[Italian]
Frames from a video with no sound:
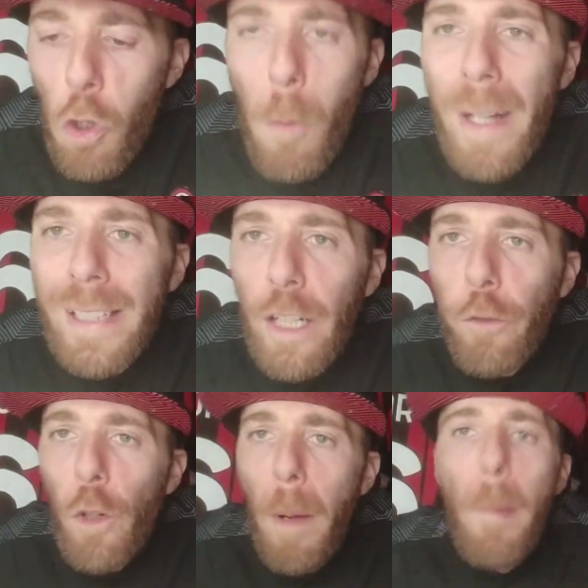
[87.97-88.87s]
Come ha
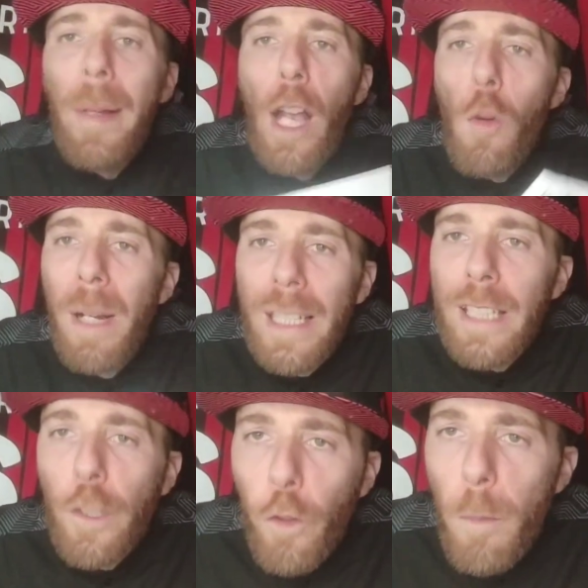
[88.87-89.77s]
trasformato? Perché come l'ha
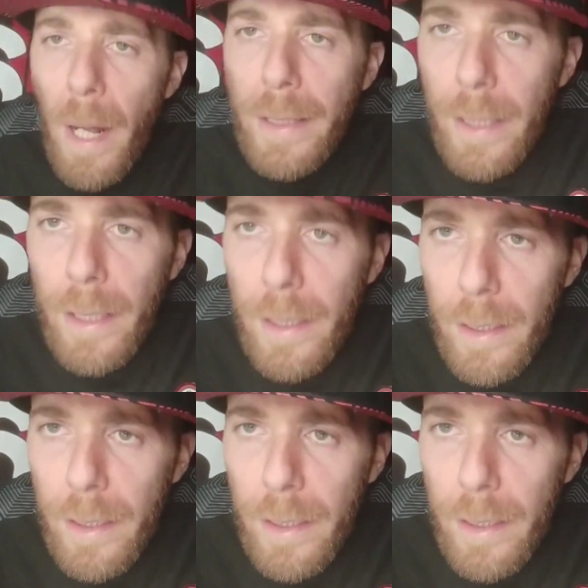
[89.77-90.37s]
trasformata la,